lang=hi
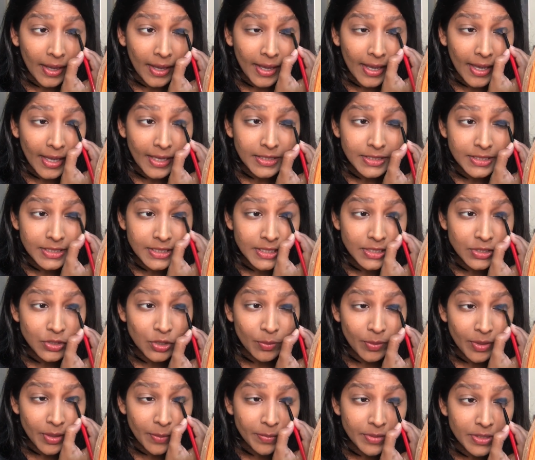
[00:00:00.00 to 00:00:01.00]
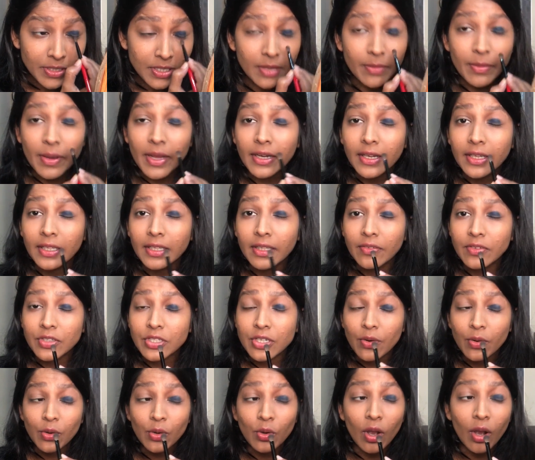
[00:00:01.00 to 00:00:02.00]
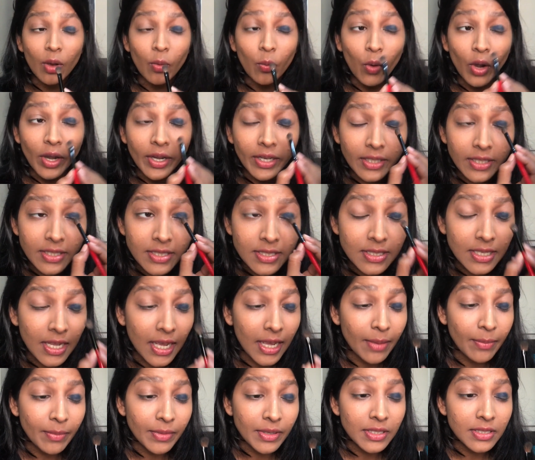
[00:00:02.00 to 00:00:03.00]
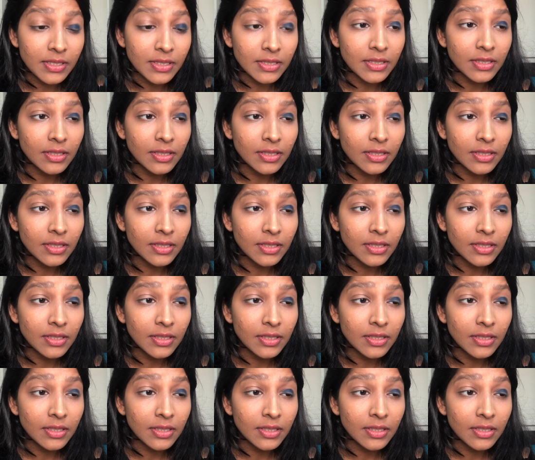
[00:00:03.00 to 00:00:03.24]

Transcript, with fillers: एक चीज़ जो मैंने पिछली बार की थी विच आई अवॉइड दिस टाइम इज